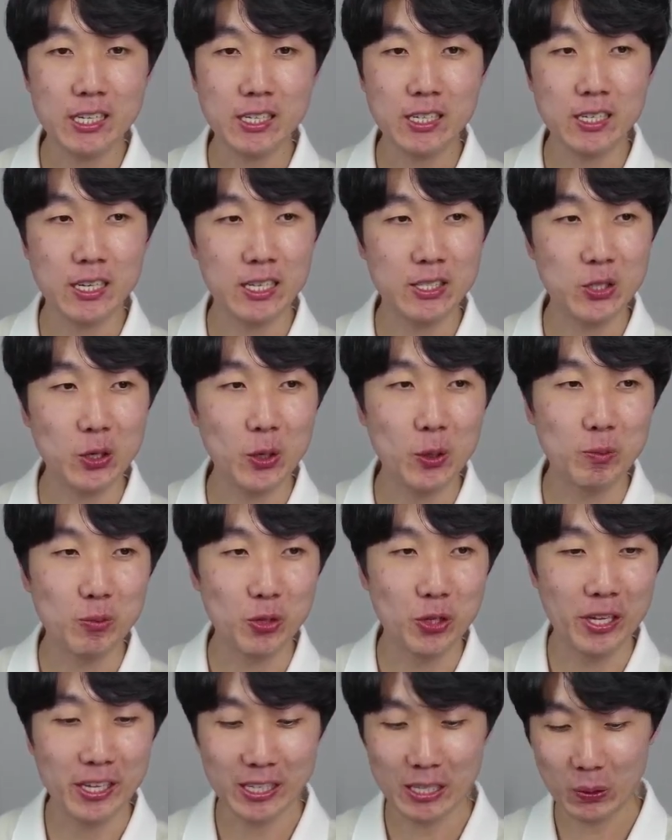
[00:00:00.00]
그래서
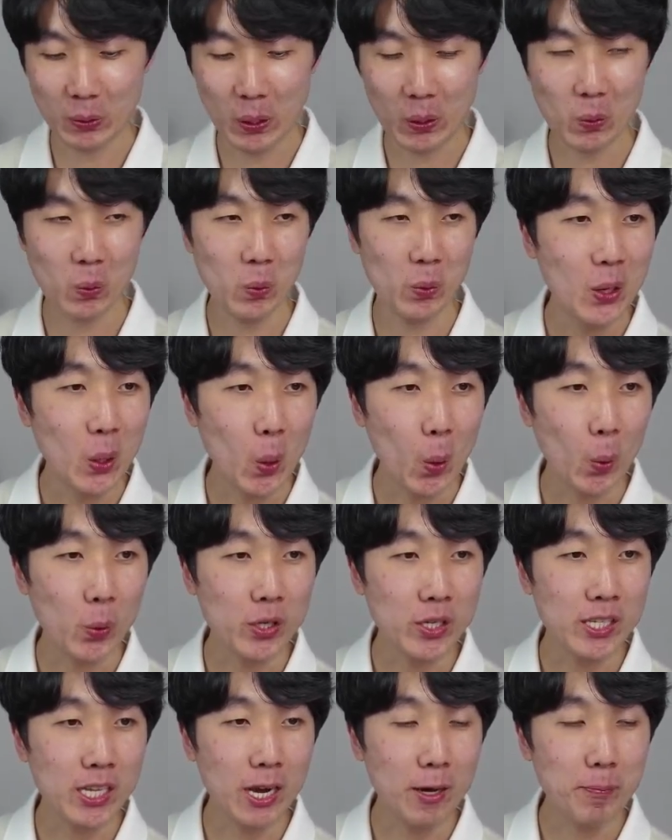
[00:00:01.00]
물러났다고 하고,
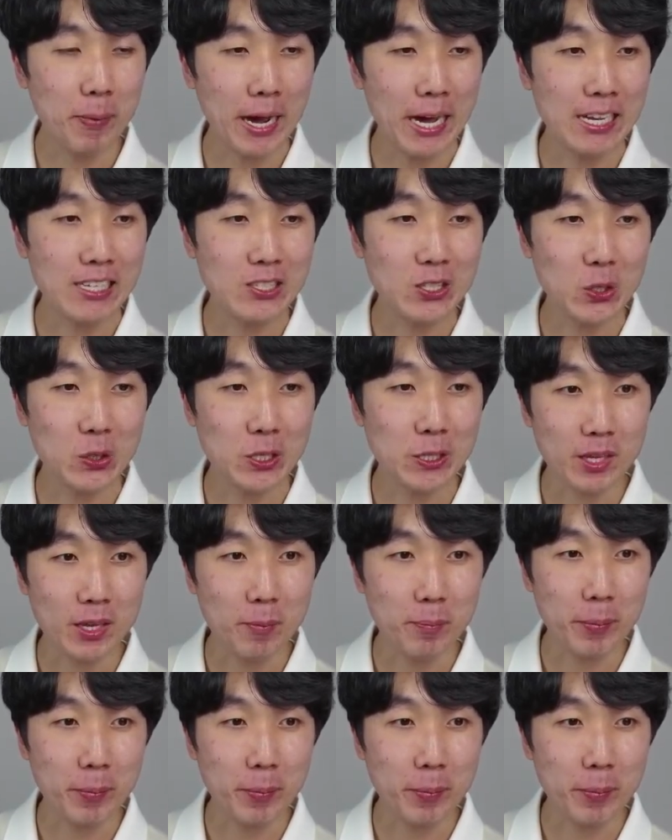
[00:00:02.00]
오늘날 파이썬은